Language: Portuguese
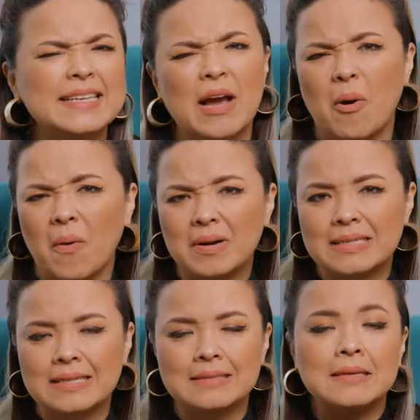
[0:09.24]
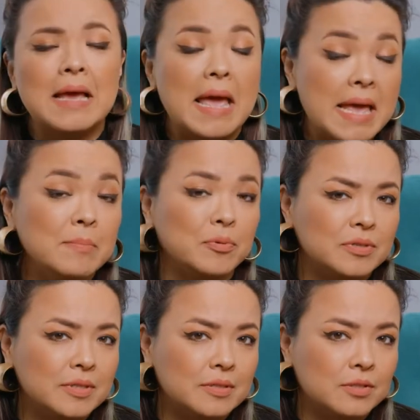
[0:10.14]
que a ordem é
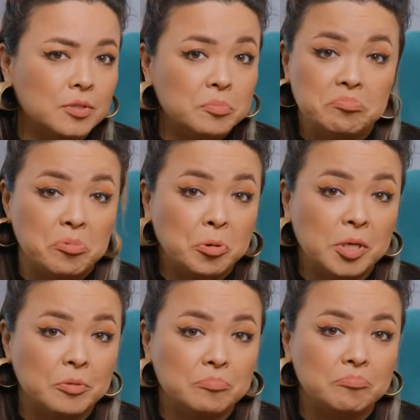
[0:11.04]
importante ou não?